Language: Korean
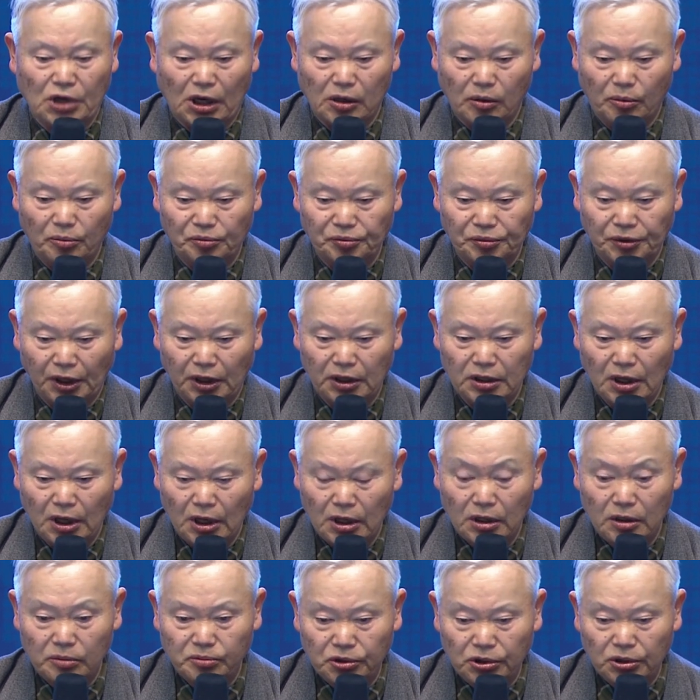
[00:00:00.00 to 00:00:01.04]
사람입니다.
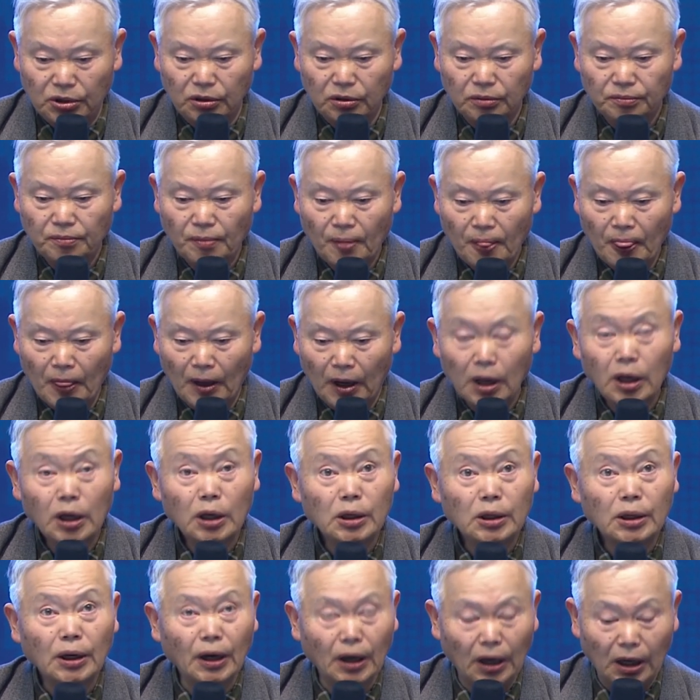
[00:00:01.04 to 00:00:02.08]
이분요
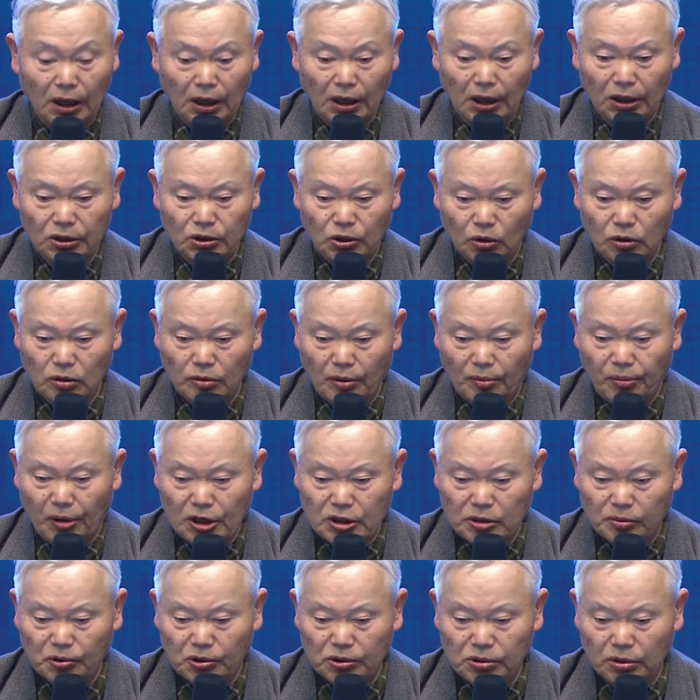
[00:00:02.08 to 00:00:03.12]
이 어,
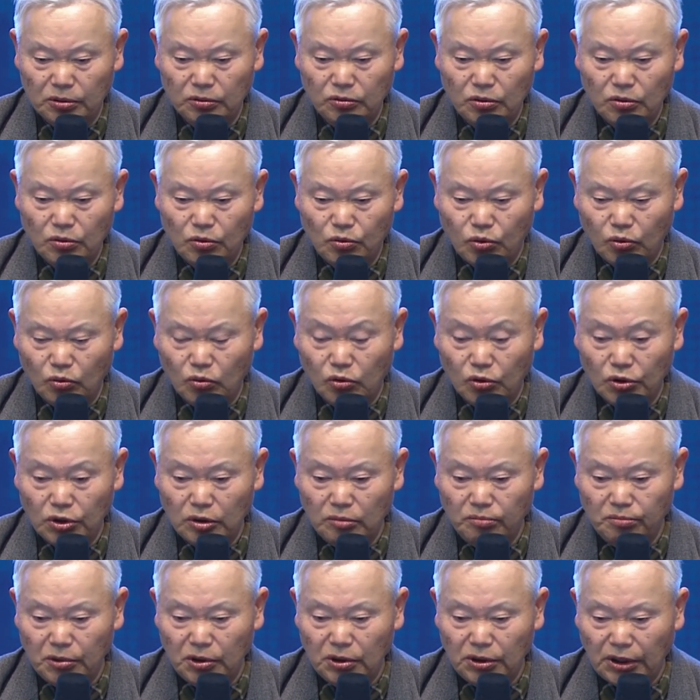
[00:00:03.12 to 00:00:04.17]
1985년 중국
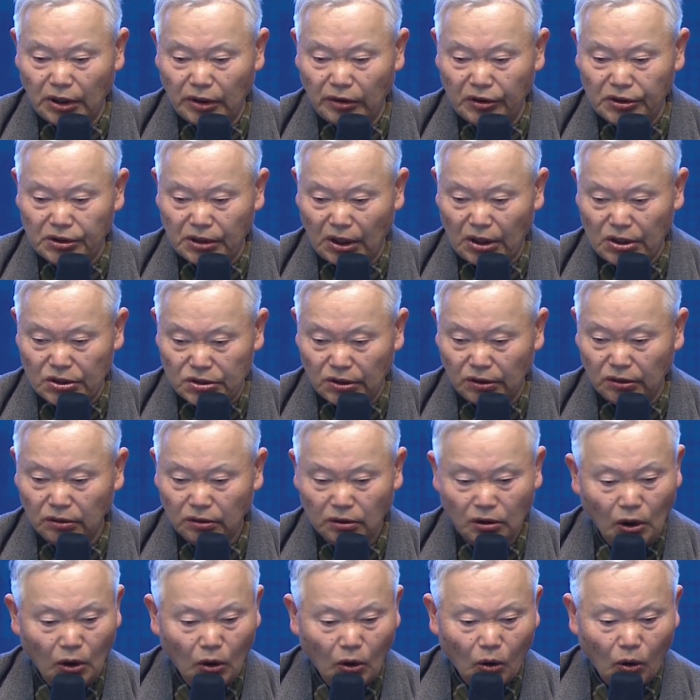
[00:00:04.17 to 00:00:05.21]
인민대회장에서
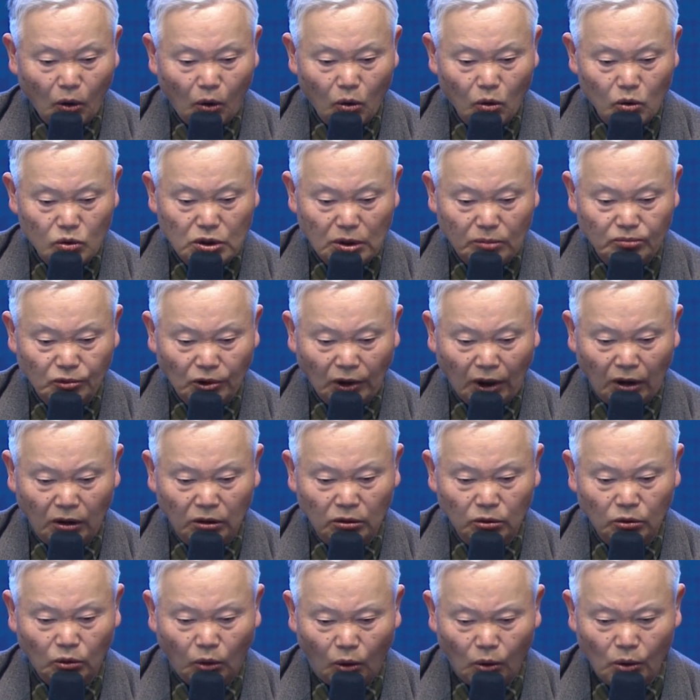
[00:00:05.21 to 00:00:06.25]
홍삼
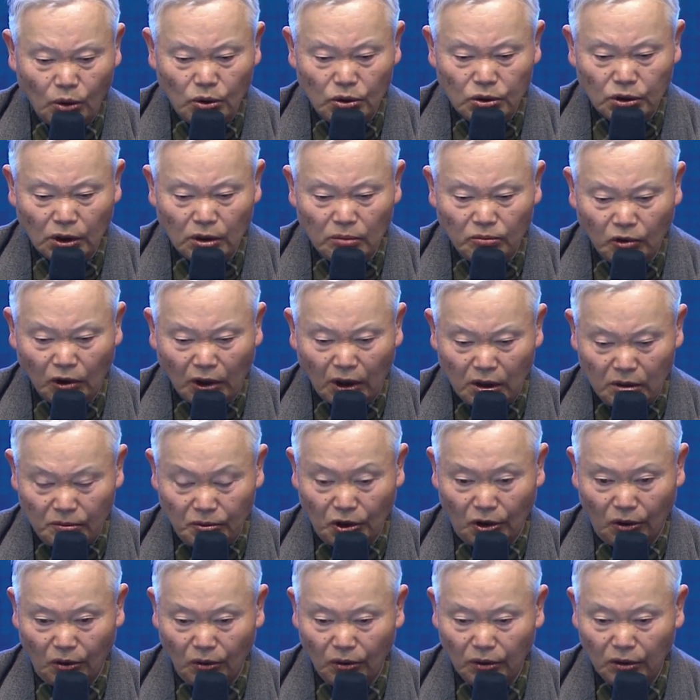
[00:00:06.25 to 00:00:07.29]
문화는 동의적인
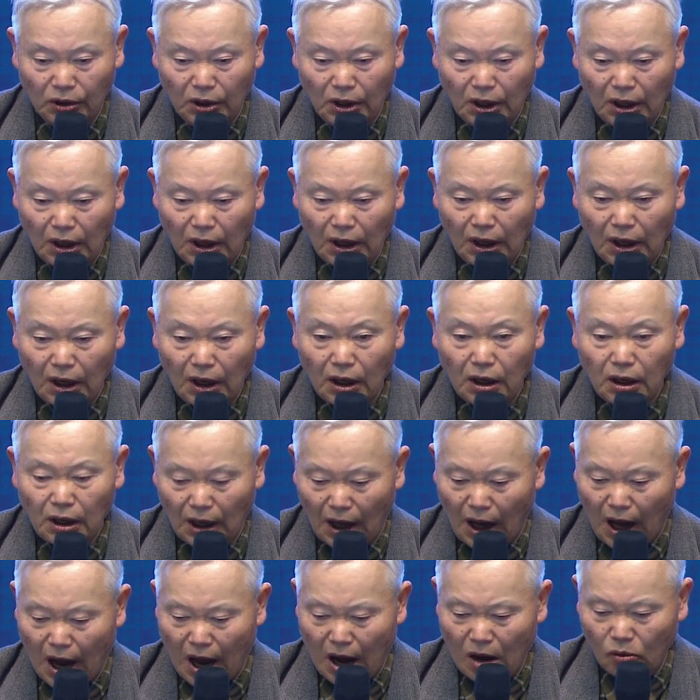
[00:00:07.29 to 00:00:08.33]
문화이며
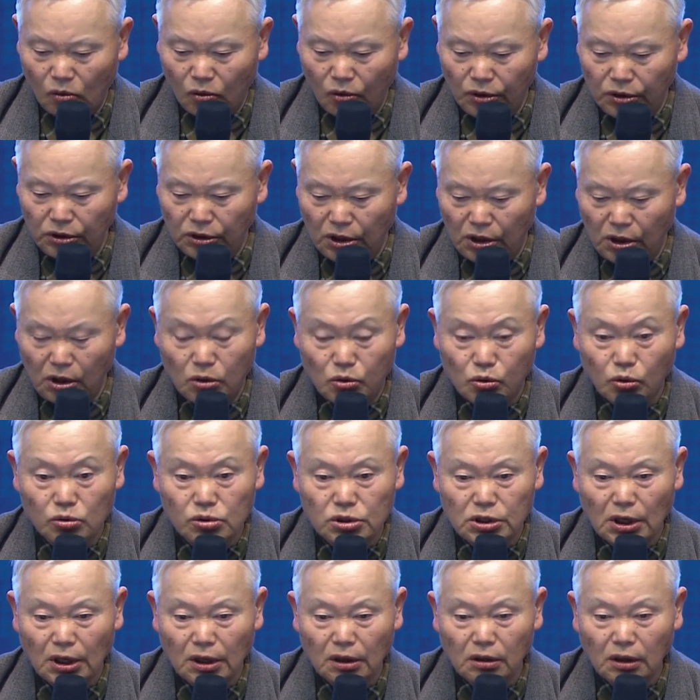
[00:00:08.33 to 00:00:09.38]
한국인들이
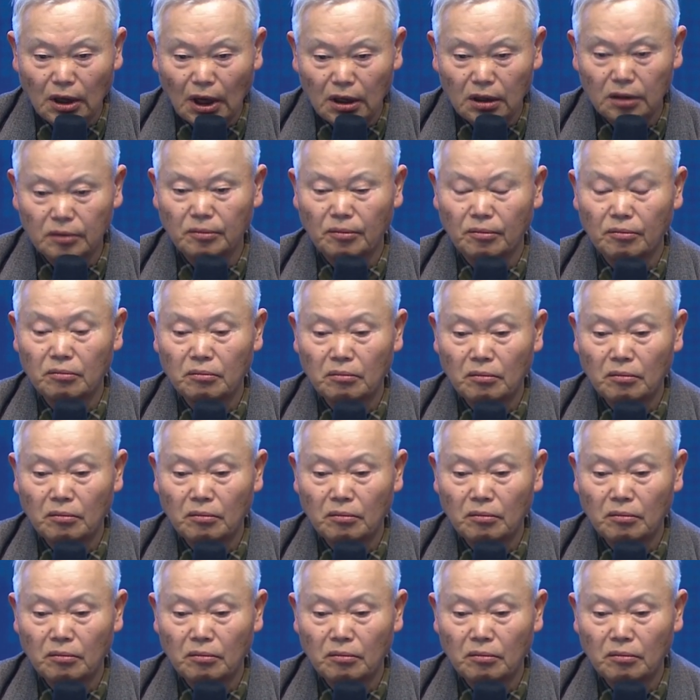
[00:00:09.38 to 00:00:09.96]
존재하는 한